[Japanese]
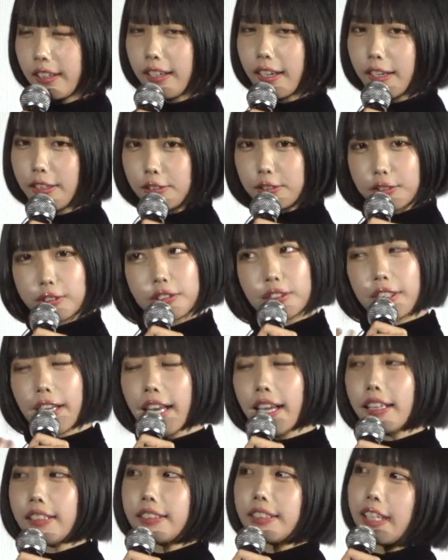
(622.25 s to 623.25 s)
やる
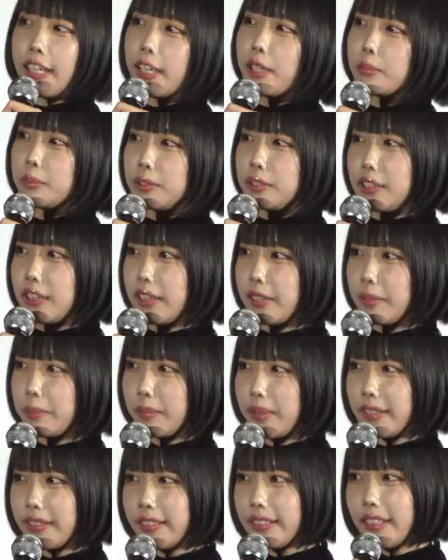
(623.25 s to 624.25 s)
クレーンゲームに
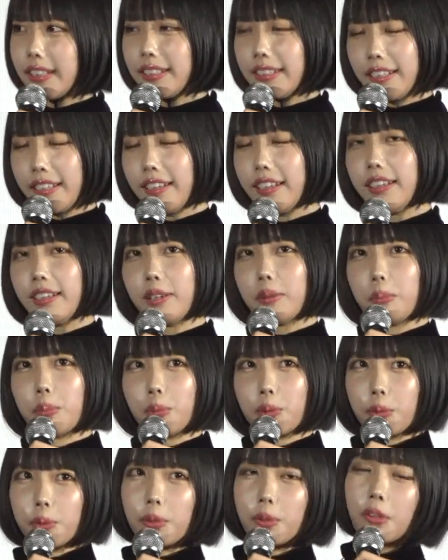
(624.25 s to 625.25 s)
ハマってて、
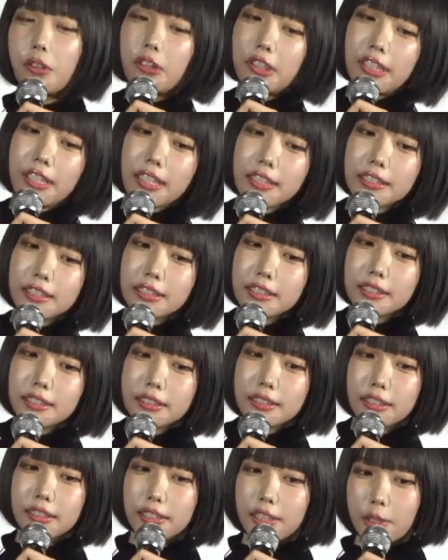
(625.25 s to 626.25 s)
もう何
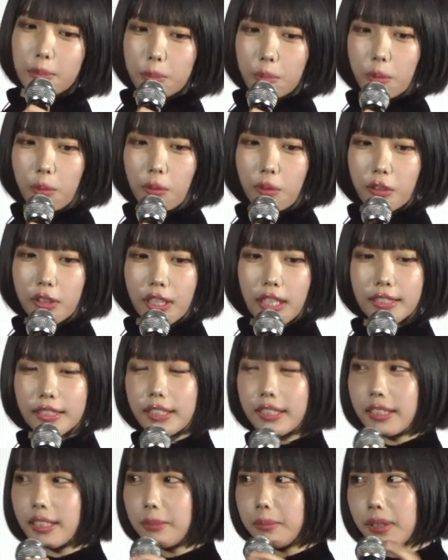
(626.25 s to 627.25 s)
してても
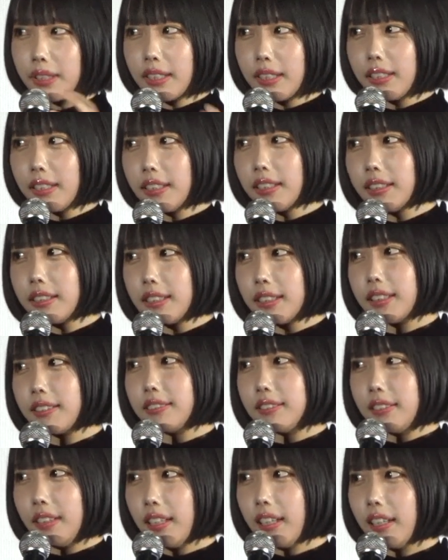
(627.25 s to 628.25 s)
片手までできちゃ
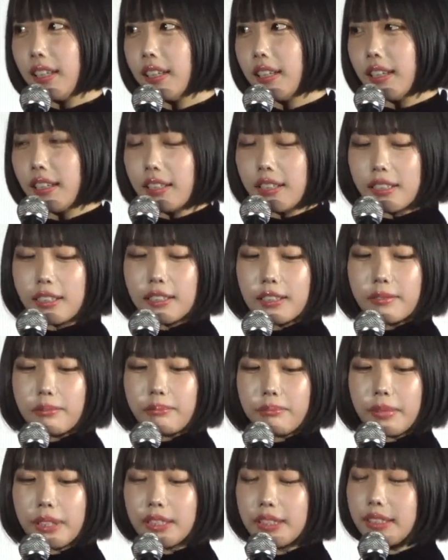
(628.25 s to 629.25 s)
うんで
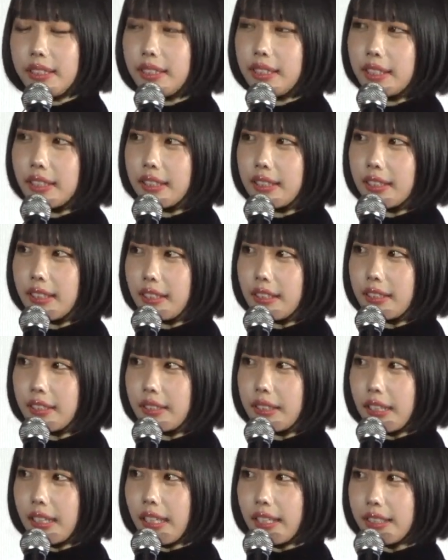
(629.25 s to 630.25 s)
めっちゃ
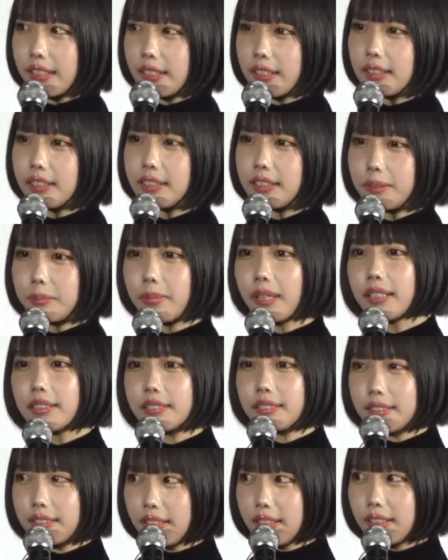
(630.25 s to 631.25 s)
課金しま
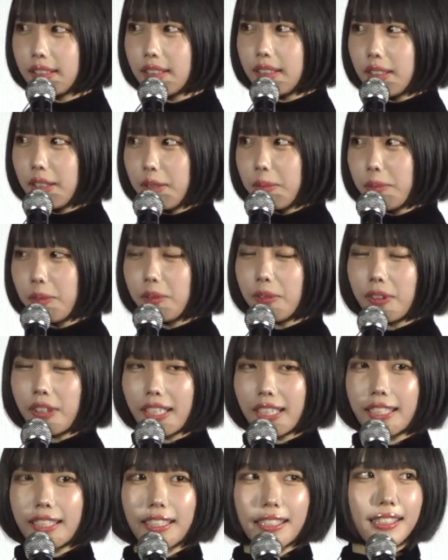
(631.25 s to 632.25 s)
くり、もうお
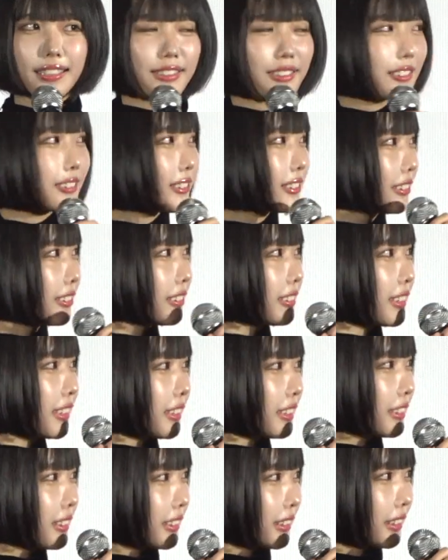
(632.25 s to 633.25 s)
金がどんどん
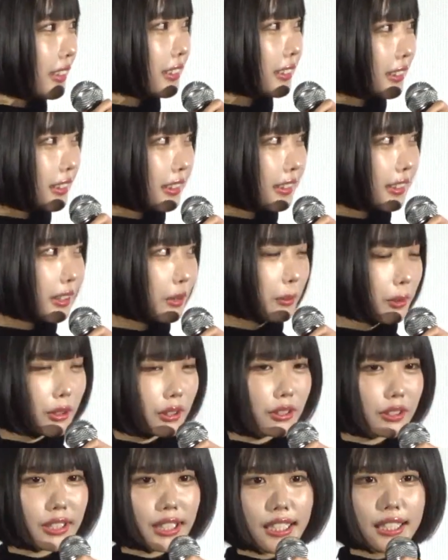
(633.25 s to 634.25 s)
なくなって、でも
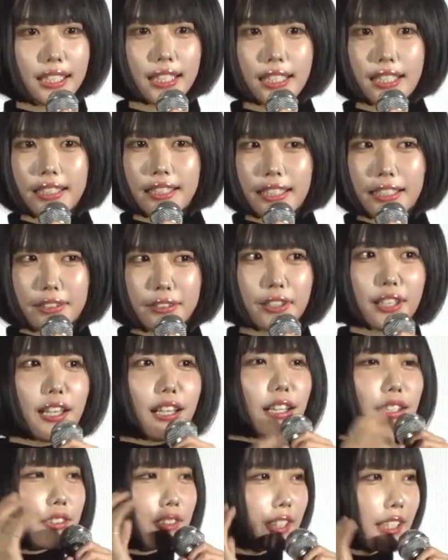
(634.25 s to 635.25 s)
取れないけど
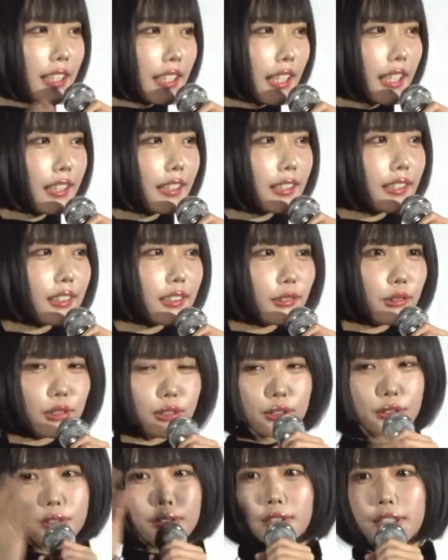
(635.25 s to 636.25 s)
取れないからこ
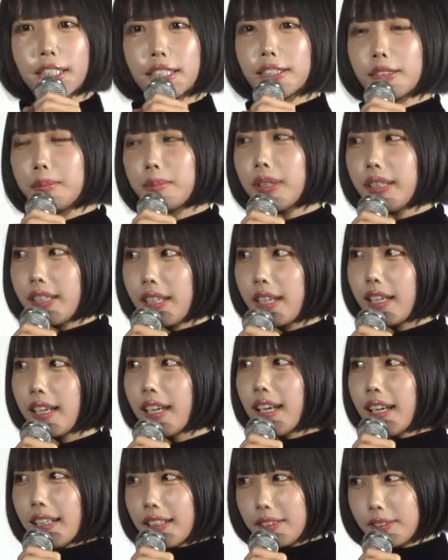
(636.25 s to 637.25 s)
そ取れるまで
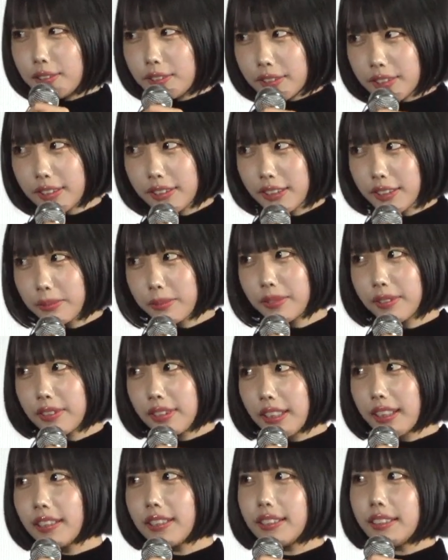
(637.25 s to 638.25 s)
どうしても
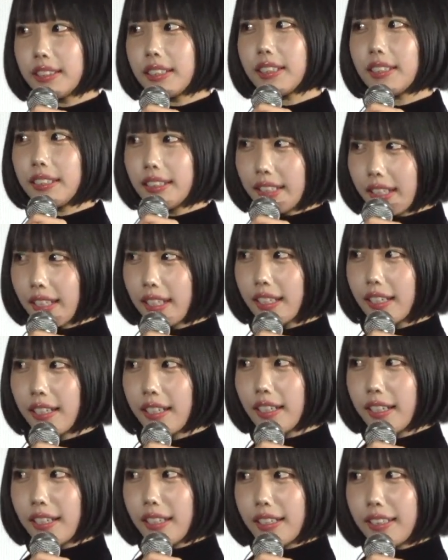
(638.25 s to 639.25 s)
やっちゃって、
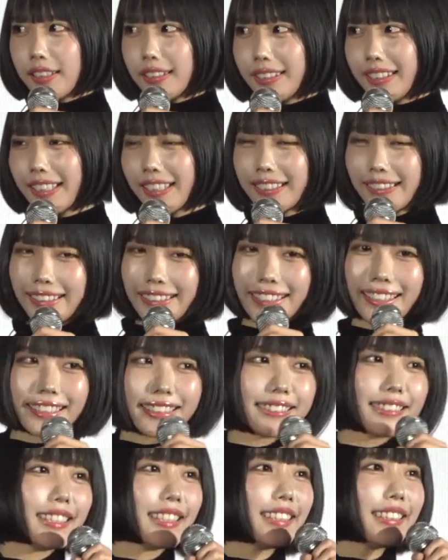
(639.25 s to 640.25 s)
やった
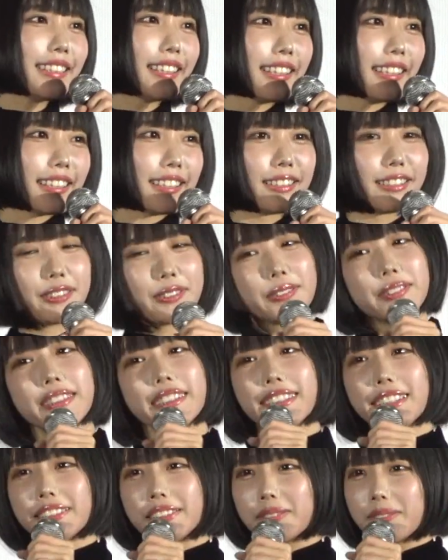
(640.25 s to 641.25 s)
取れたって思っ
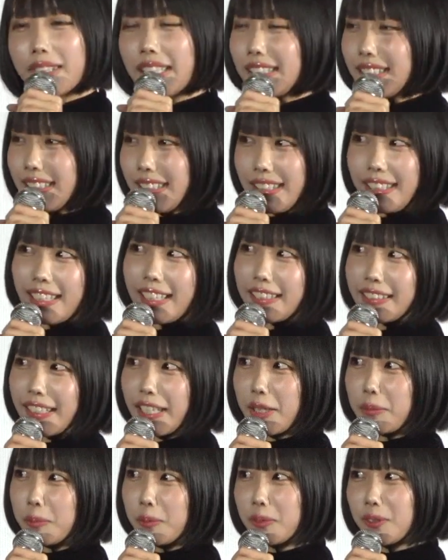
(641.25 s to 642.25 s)
てもマジいら
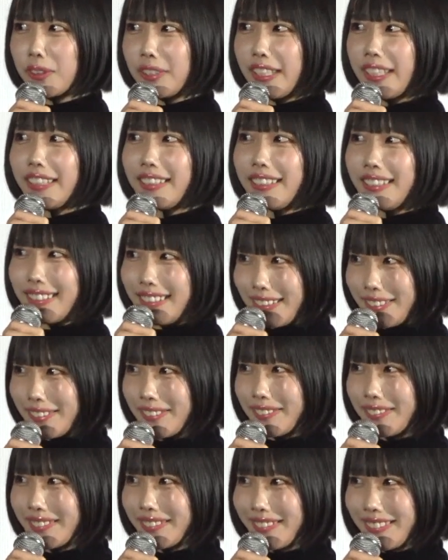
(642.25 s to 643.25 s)
ないものなんですよ
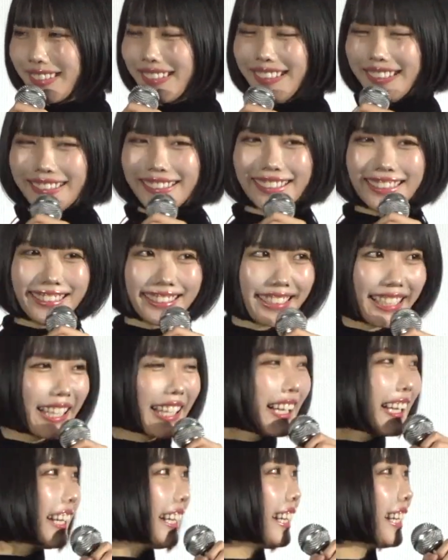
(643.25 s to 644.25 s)
本当に
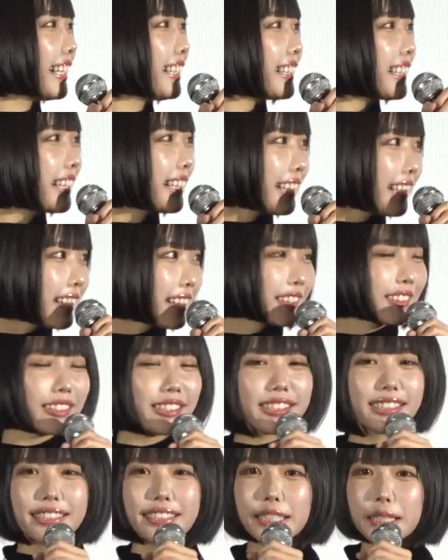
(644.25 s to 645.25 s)
いらないぬ
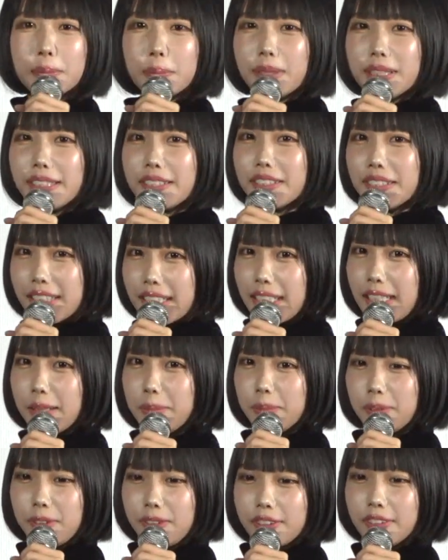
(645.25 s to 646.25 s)
いぐるみとか
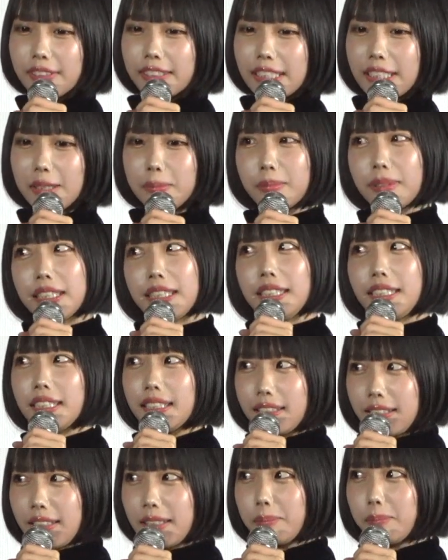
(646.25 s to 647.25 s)
物が今
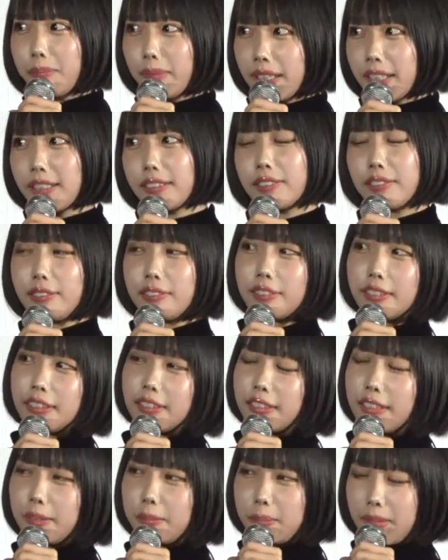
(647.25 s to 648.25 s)
家にいっぱい届い
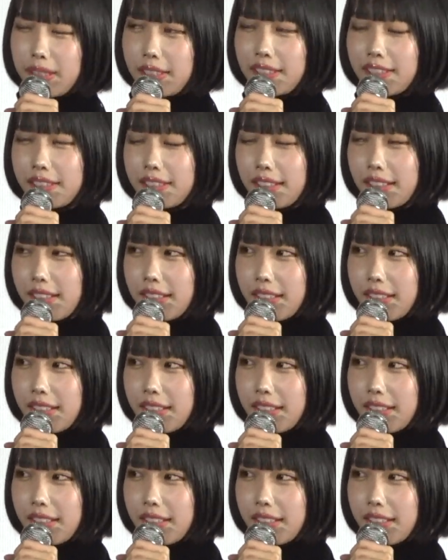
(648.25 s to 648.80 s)
てます。